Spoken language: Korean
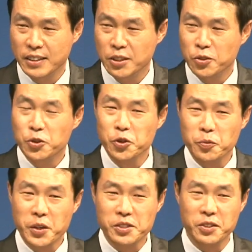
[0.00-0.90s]
우리
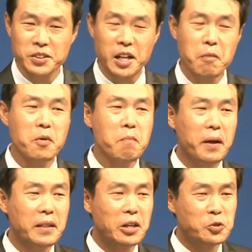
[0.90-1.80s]
주님께서는 한 번
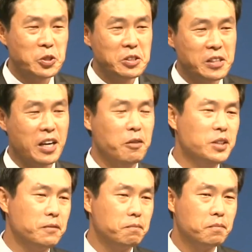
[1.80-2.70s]
만나주신
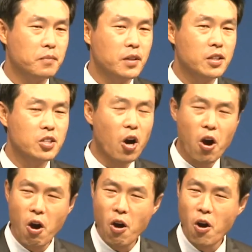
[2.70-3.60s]
사람은
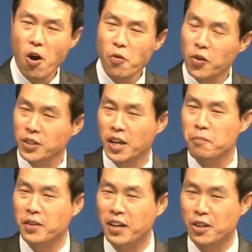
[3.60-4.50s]
영원히
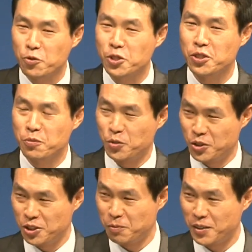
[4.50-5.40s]
함께 해주시는
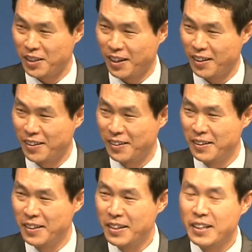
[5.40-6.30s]
분이십니다.
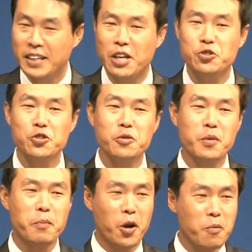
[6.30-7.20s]

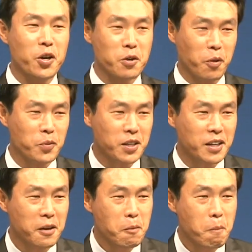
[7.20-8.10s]
예수님의 별명이
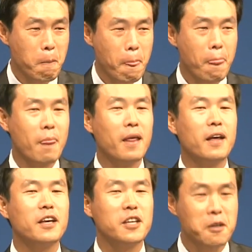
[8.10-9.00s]
뭡니까?
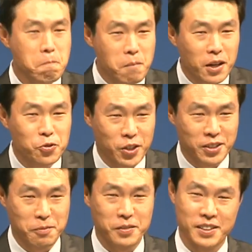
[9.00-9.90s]

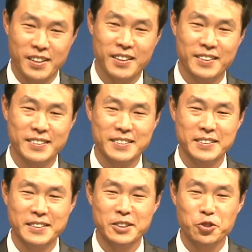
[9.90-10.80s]
임마누엘입니다.
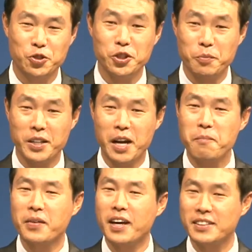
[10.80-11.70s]
주님이
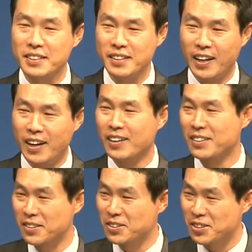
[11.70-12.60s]
함께 하신다,
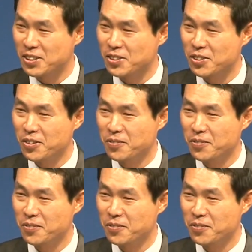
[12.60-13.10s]
그런 뜻이죠.